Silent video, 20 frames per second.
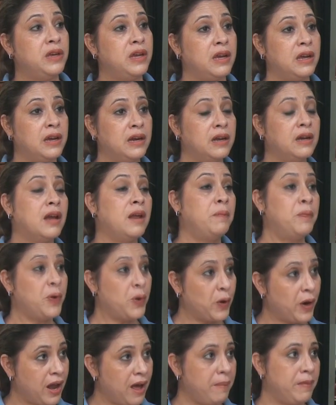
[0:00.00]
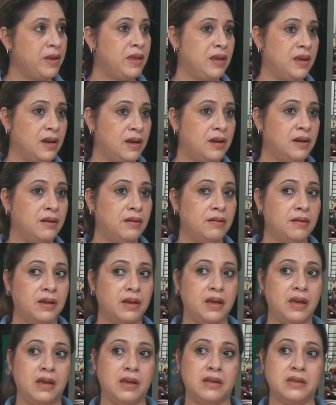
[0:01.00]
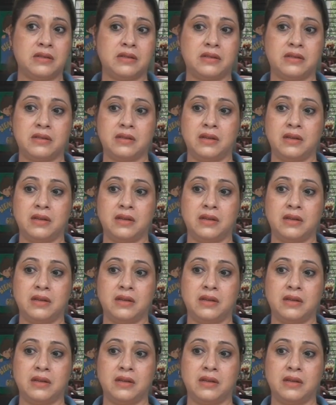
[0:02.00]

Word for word: NER, el programa Ñer, que es